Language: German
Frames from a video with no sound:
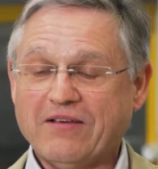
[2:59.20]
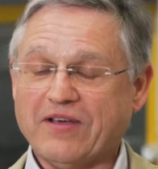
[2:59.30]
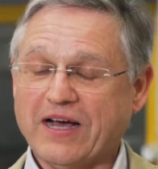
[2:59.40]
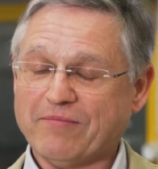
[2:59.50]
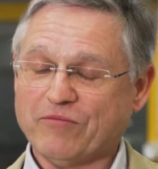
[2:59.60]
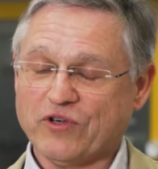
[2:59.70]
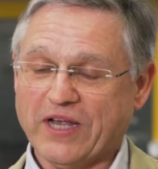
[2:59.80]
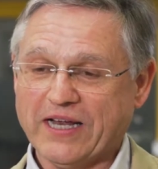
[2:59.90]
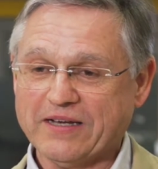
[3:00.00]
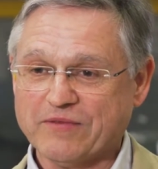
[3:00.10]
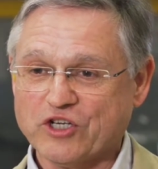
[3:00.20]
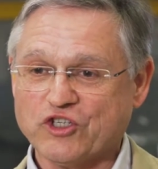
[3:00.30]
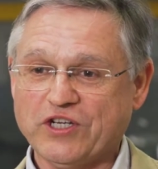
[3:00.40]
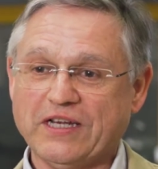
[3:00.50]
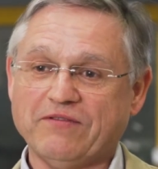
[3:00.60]
wir haben moderne
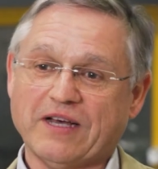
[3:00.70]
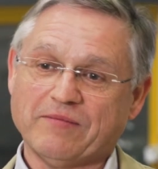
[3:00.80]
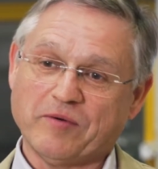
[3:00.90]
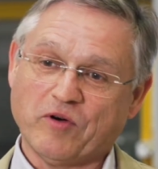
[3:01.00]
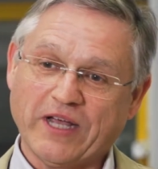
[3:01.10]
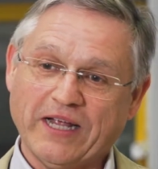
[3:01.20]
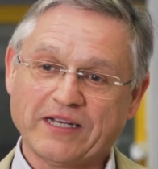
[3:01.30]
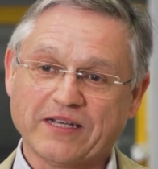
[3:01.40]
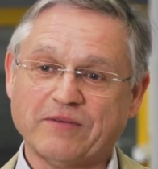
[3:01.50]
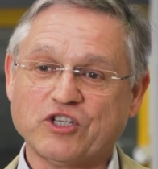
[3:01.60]
Maschinen, wir haben aber auch ältere